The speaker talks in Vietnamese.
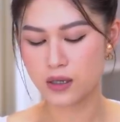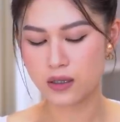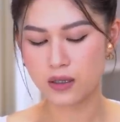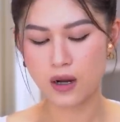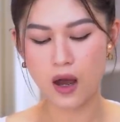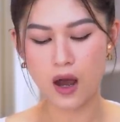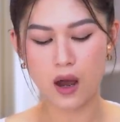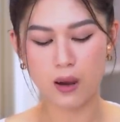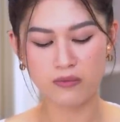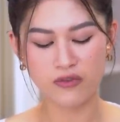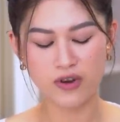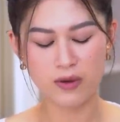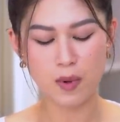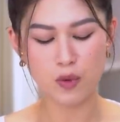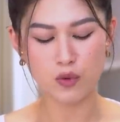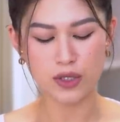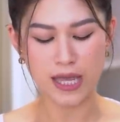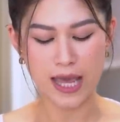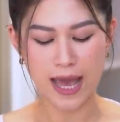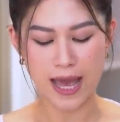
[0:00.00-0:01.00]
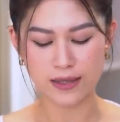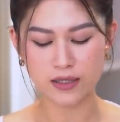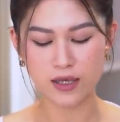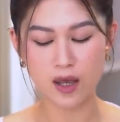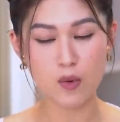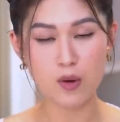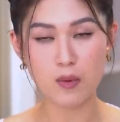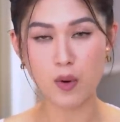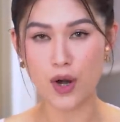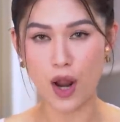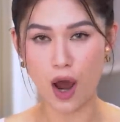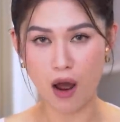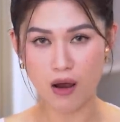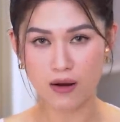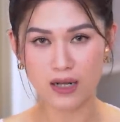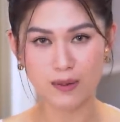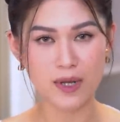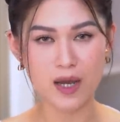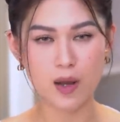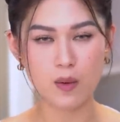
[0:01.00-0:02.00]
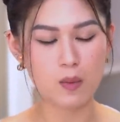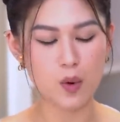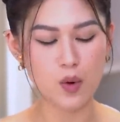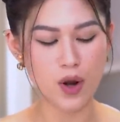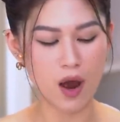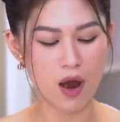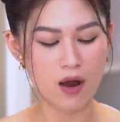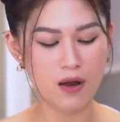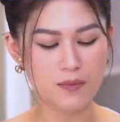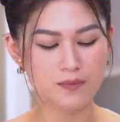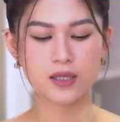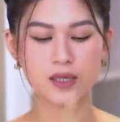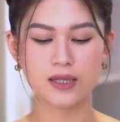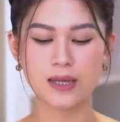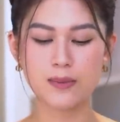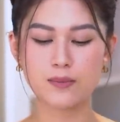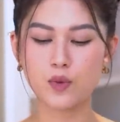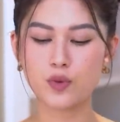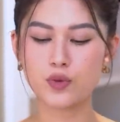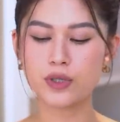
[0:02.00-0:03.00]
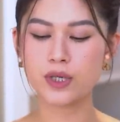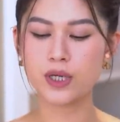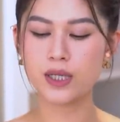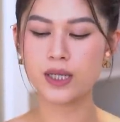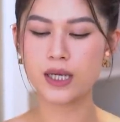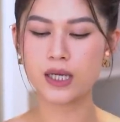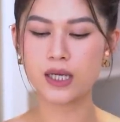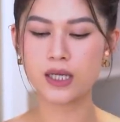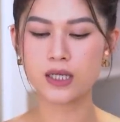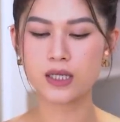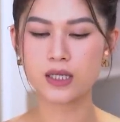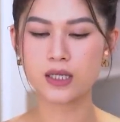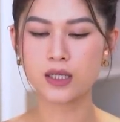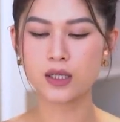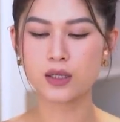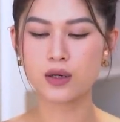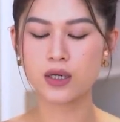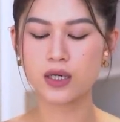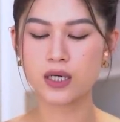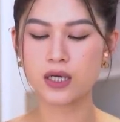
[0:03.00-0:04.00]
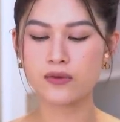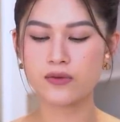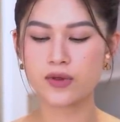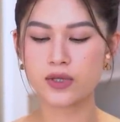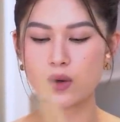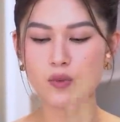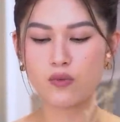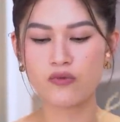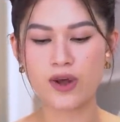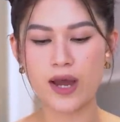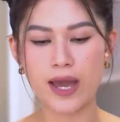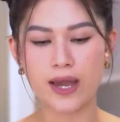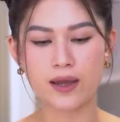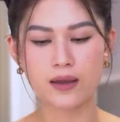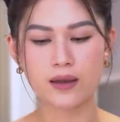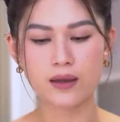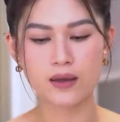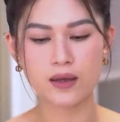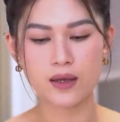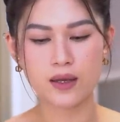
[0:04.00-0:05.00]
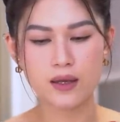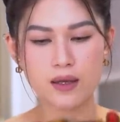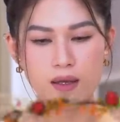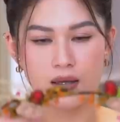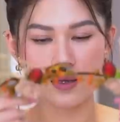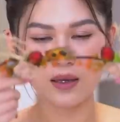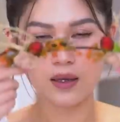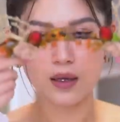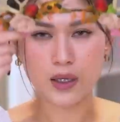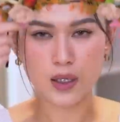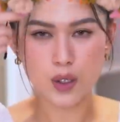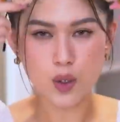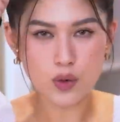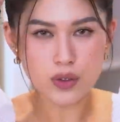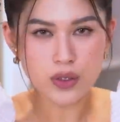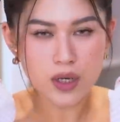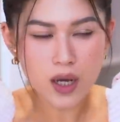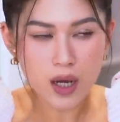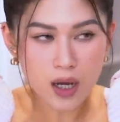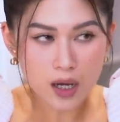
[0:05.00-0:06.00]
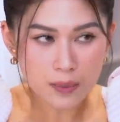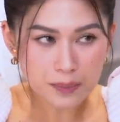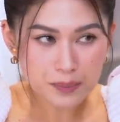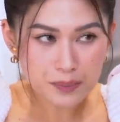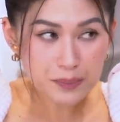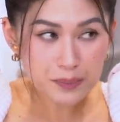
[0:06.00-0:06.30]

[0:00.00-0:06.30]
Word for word: nó hợp với màu nhà, chứ không có màu đỏ. Năm nay không có màu đỏ thì Tâm mua những cái này nó có nghiêng về tông vàng, đội cho nó hợp.